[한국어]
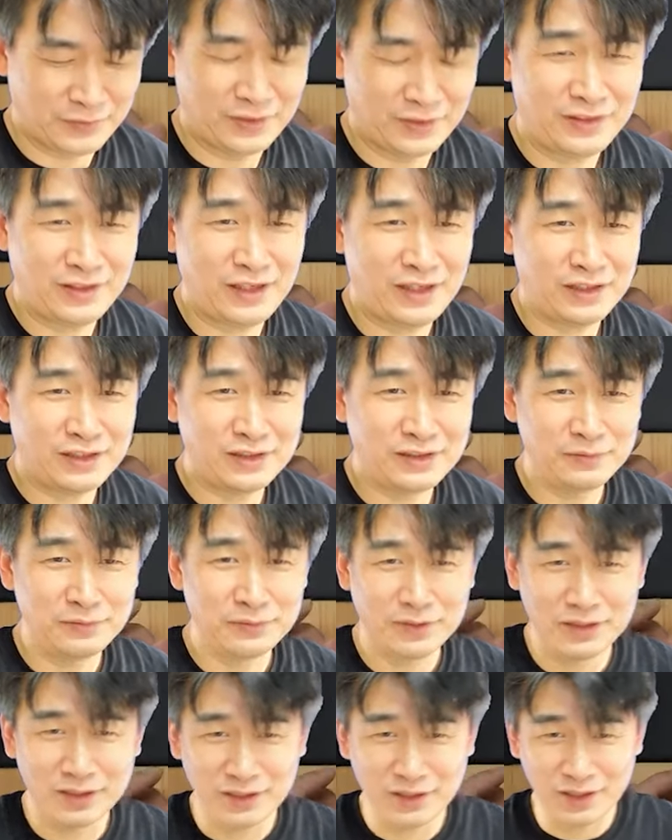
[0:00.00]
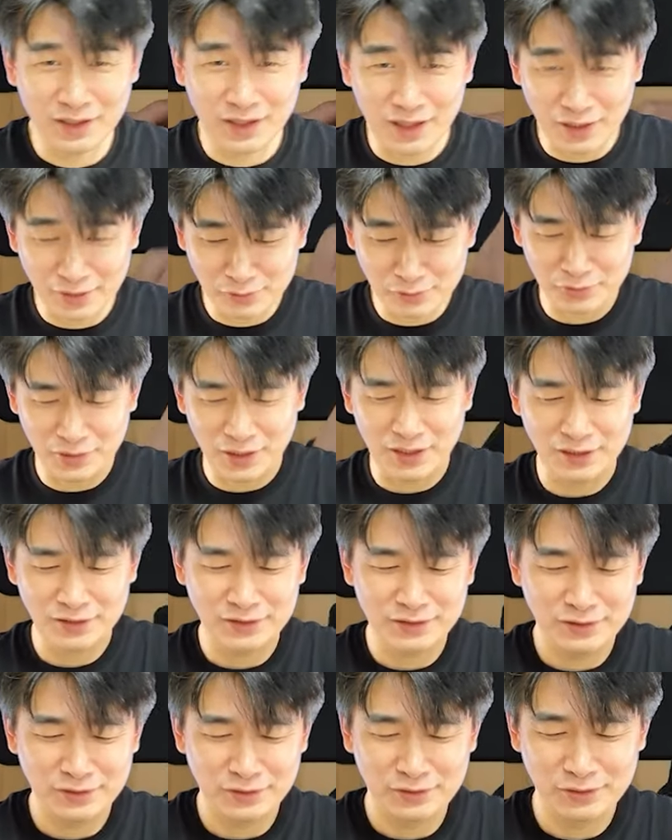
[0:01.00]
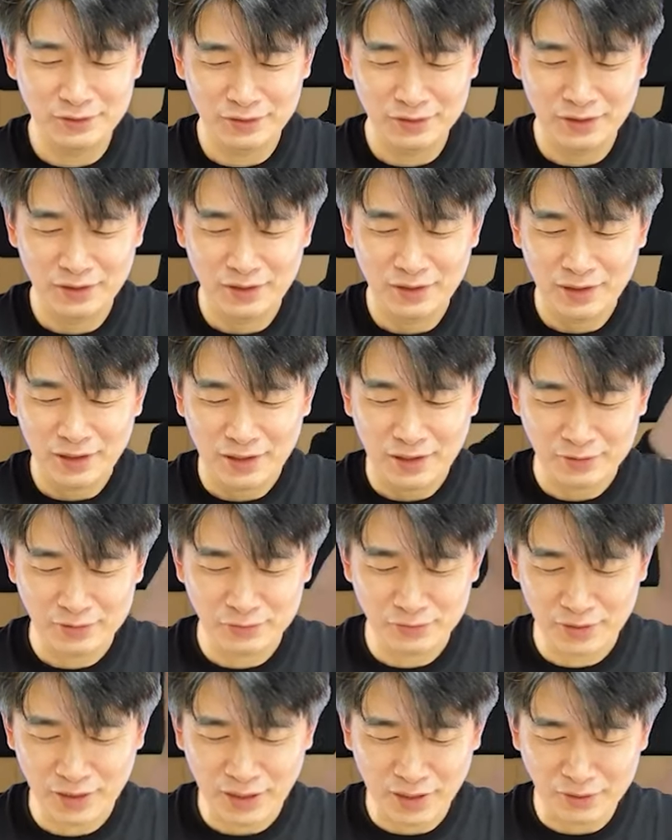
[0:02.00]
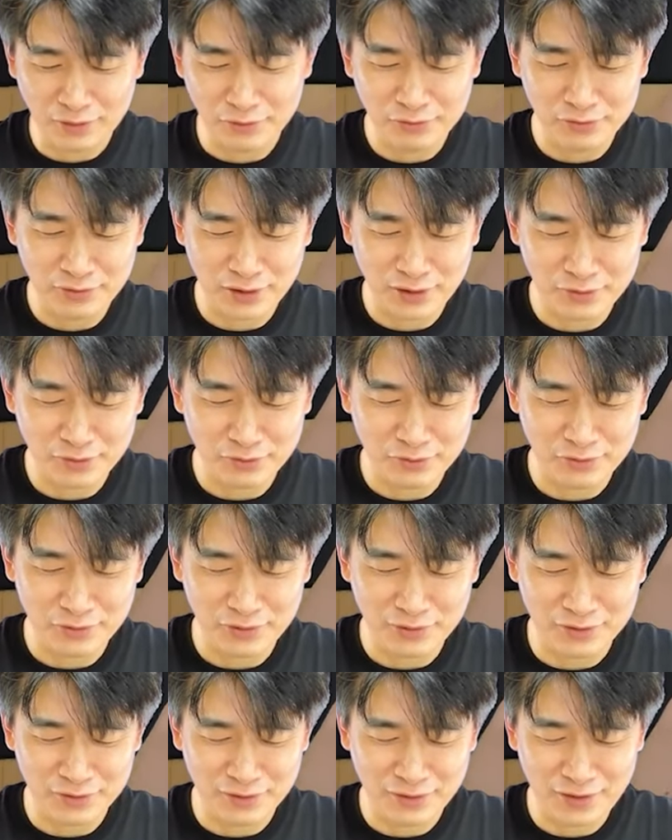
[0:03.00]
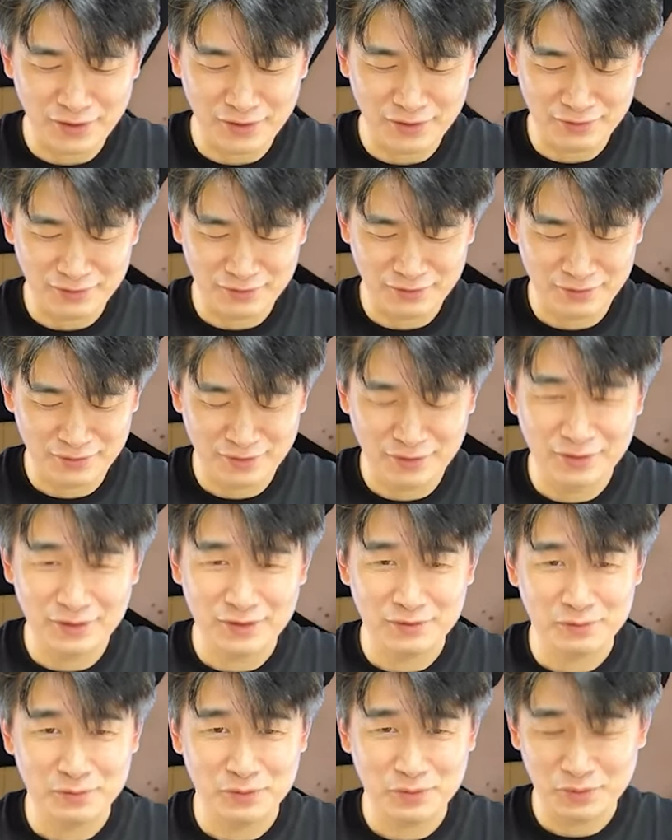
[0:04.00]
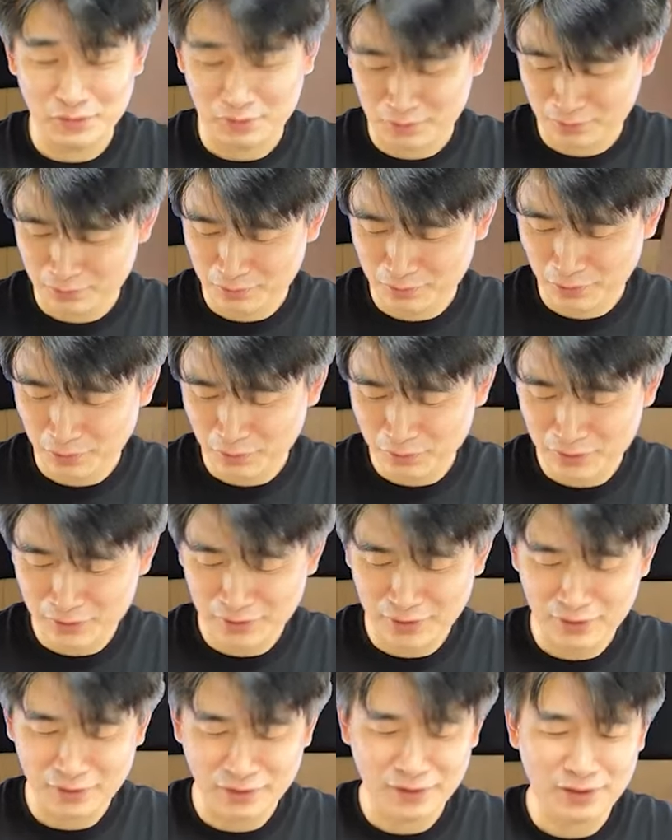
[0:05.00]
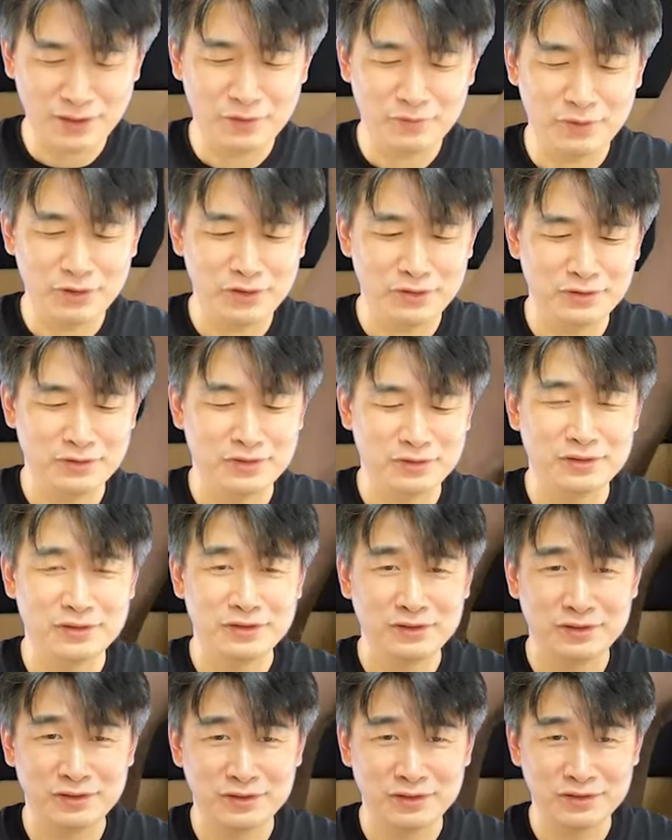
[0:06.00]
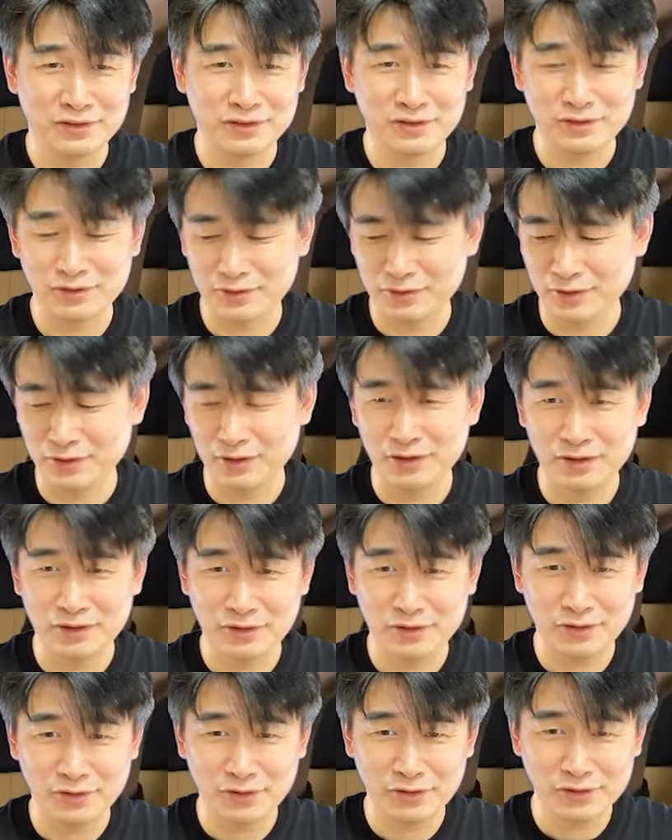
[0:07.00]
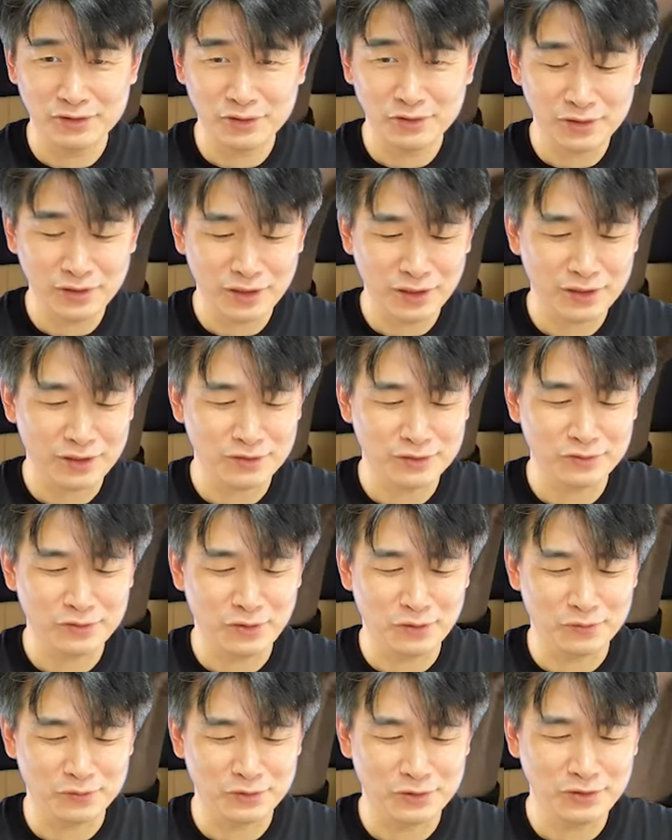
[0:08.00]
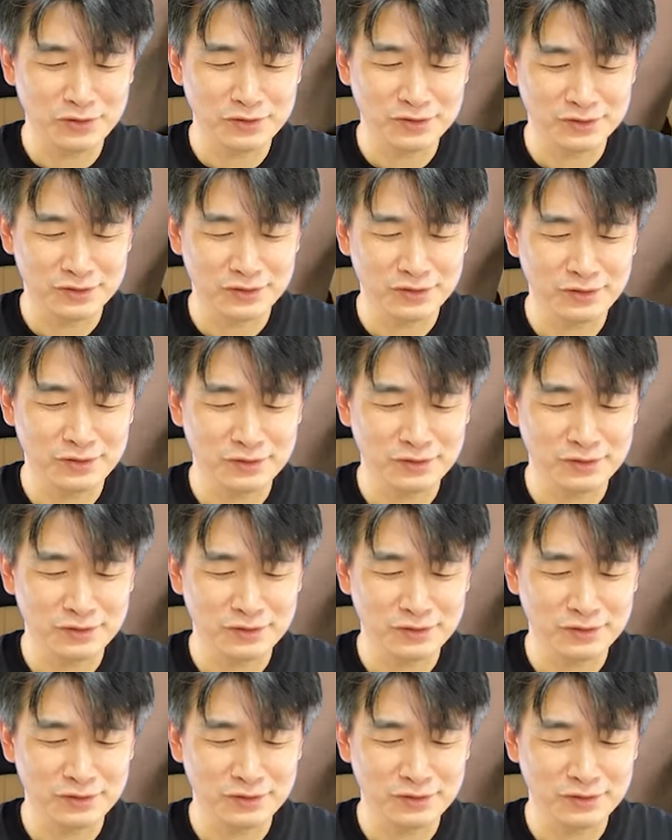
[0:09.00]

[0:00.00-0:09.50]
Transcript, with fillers: 가끔 가다가 아주 단 유산균도 있는데, 뭐 몸을 생각하면 그런 걸 선택할 수는 없죠. 그죠?